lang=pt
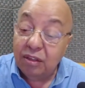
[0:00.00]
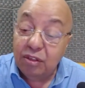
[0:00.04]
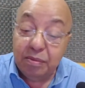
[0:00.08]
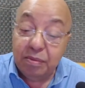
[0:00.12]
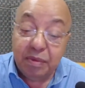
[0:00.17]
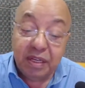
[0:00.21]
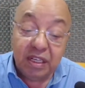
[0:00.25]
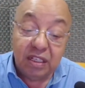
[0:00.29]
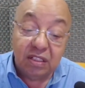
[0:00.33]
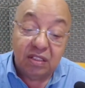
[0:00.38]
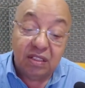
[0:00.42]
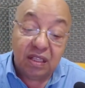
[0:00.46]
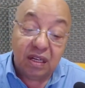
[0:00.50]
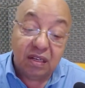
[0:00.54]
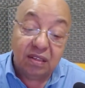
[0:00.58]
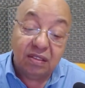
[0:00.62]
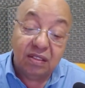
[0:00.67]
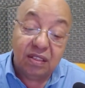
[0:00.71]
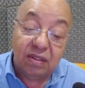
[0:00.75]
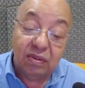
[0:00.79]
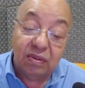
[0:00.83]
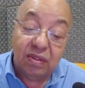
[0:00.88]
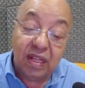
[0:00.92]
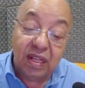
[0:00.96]
a
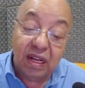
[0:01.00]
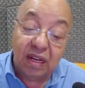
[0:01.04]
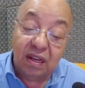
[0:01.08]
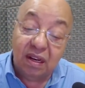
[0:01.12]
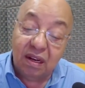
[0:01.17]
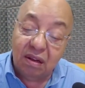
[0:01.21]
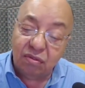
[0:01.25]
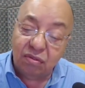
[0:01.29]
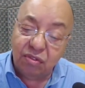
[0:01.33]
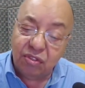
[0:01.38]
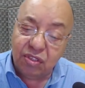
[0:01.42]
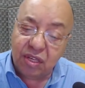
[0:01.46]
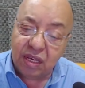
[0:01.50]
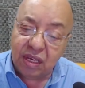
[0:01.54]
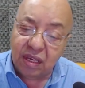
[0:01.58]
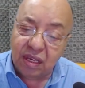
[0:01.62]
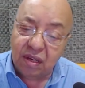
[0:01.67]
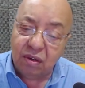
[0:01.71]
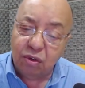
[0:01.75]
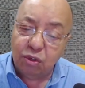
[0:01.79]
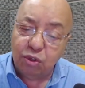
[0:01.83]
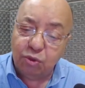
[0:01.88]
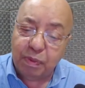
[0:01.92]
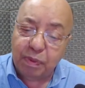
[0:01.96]
administração dele não
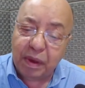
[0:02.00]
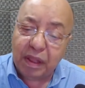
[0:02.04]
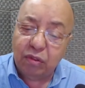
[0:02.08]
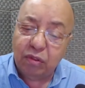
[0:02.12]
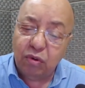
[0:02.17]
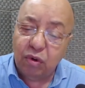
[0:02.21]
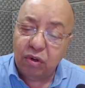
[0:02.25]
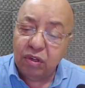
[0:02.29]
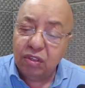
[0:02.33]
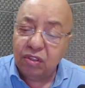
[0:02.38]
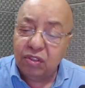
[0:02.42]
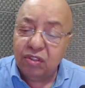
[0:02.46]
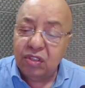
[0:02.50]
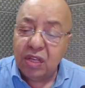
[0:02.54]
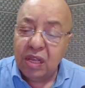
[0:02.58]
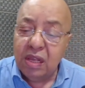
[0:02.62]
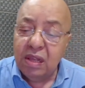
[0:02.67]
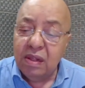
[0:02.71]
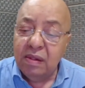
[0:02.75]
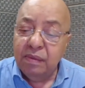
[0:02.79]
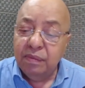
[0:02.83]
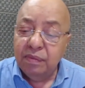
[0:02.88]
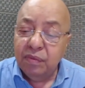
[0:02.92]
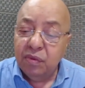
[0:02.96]
seguiu os padrões
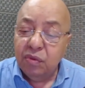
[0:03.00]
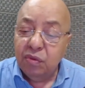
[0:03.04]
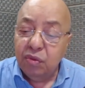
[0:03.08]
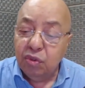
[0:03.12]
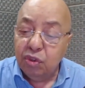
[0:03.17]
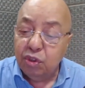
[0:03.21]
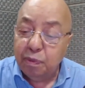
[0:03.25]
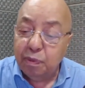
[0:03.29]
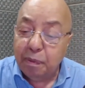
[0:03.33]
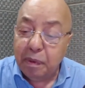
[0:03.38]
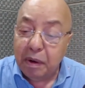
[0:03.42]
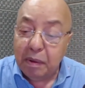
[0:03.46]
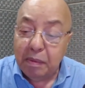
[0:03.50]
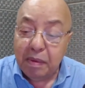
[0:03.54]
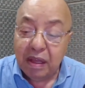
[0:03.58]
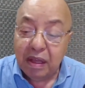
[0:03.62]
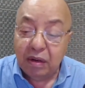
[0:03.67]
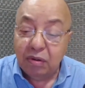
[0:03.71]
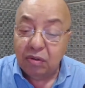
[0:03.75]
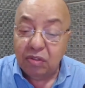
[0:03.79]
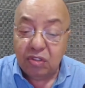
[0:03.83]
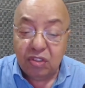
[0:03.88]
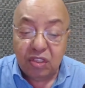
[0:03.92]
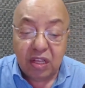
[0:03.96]
dos
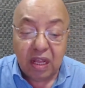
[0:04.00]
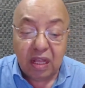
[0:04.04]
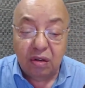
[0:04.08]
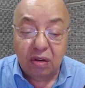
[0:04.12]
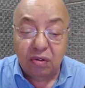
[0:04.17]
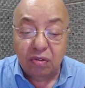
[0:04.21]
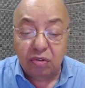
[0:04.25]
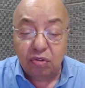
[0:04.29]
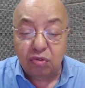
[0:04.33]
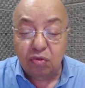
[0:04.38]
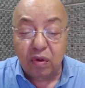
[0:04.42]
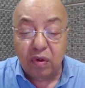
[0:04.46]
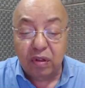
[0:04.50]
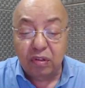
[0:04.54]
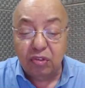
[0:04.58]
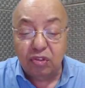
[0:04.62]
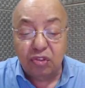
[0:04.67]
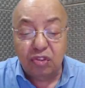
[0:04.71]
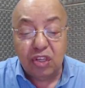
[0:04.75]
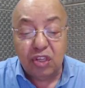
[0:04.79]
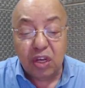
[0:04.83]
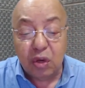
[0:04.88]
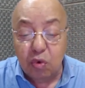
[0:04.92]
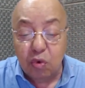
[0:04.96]
primeiros anos,
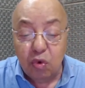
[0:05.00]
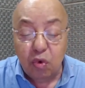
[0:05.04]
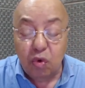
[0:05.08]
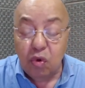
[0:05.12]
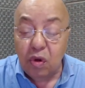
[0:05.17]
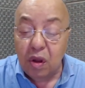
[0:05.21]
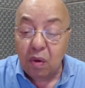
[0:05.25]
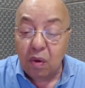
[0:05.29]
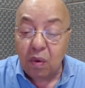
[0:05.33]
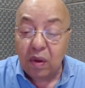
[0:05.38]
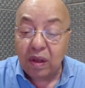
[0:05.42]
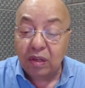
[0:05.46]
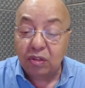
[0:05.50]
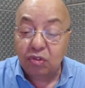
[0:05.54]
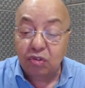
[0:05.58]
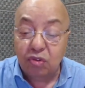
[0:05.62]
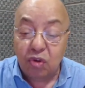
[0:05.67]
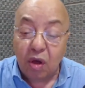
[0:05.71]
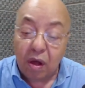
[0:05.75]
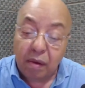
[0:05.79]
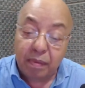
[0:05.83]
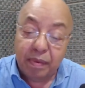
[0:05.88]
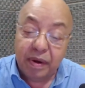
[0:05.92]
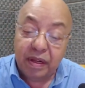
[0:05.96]
quando seguram
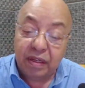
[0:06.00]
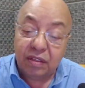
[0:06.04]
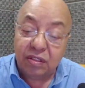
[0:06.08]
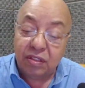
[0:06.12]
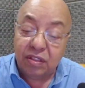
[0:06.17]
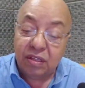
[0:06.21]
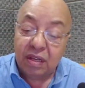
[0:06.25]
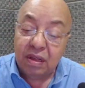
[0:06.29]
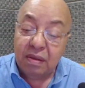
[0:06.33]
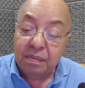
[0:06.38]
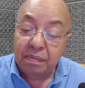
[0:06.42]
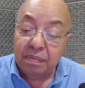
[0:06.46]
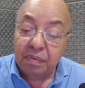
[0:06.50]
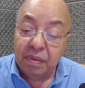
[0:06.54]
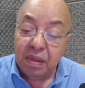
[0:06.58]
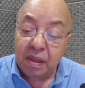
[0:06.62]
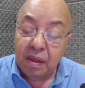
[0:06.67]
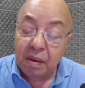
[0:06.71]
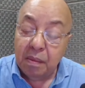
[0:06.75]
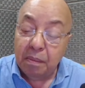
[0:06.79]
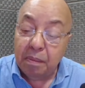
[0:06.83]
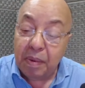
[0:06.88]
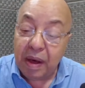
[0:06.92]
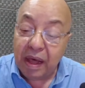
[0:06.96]
as obras
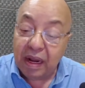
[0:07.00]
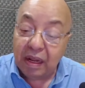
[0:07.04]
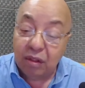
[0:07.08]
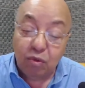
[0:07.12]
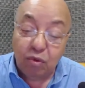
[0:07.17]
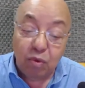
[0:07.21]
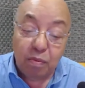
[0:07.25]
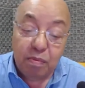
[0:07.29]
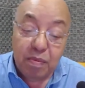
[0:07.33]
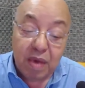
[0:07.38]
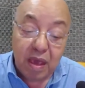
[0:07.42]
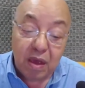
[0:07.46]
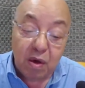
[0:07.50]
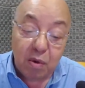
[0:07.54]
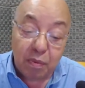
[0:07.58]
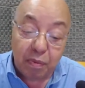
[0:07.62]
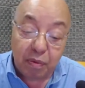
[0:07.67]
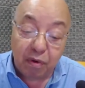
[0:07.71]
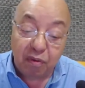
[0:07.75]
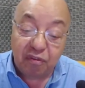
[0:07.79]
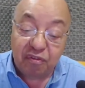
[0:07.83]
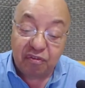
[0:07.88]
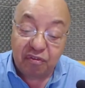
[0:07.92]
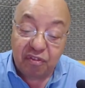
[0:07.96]
para do
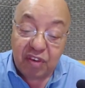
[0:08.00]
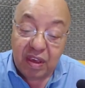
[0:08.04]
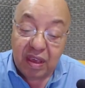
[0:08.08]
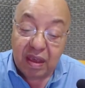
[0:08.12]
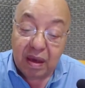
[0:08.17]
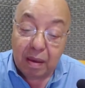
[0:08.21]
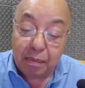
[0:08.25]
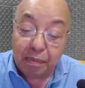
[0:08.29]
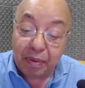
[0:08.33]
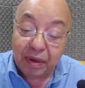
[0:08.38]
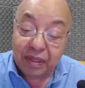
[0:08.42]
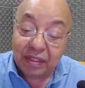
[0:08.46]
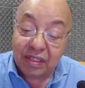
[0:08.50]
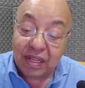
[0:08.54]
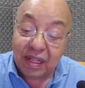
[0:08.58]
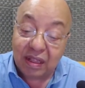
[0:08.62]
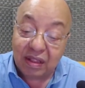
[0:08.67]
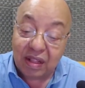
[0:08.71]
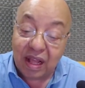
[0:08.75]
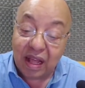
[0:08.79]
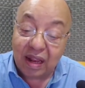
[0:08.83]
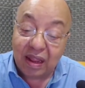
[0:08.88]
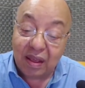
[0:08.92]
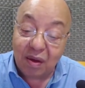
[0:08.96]
meio para o fim
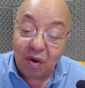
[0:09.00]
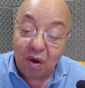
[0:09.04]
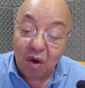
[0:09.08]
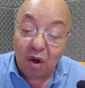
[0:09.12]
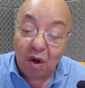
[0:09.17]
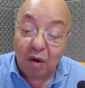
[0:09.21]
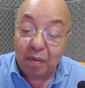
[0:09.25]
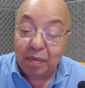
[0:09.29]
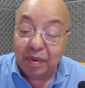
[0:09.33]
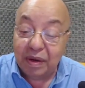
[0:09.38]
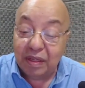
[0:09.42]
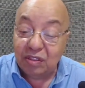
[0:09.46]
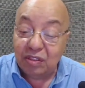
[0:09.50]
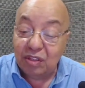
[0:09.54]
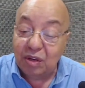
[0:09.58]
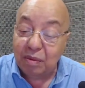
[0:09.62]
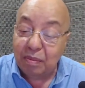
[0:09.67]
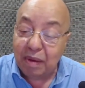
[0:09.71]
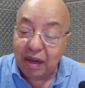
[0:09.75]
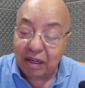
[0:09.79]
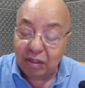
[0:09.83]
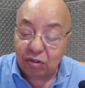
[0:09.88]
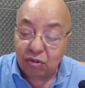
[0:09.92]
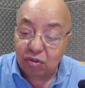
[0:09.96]
apresentarem
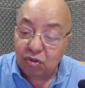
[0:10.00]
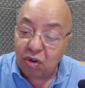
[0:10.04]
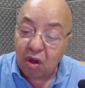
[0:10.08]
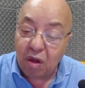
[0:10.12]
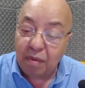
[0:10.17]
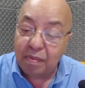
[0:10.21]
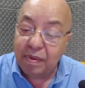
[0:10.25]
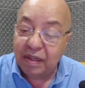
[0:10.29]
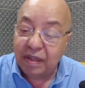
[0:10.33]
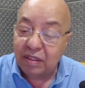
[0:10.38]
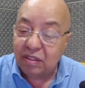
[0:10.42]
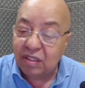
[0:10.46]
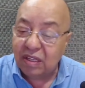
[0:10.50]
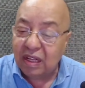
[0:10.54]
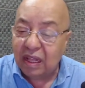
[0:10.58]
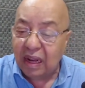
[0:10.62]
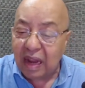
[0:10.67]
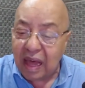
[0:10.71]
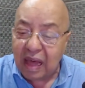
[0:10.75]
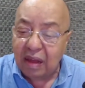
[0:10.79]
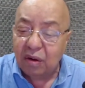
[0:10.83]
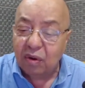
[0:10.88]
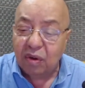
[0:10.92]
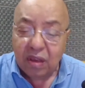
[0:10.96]
obras e mais obras,
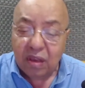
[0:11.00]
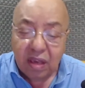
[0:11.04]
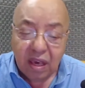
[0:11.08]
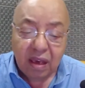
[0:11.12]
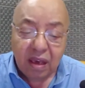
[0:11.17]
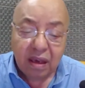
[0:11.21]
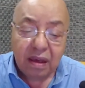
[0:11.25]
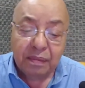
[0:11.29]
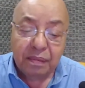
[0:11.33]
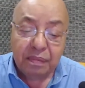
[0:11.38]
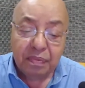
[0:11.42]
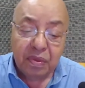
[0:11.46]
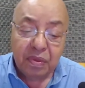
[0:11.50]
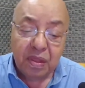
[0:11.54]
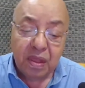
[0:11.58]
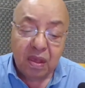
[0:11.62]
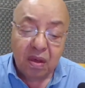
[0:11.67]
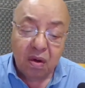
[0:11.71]
claro que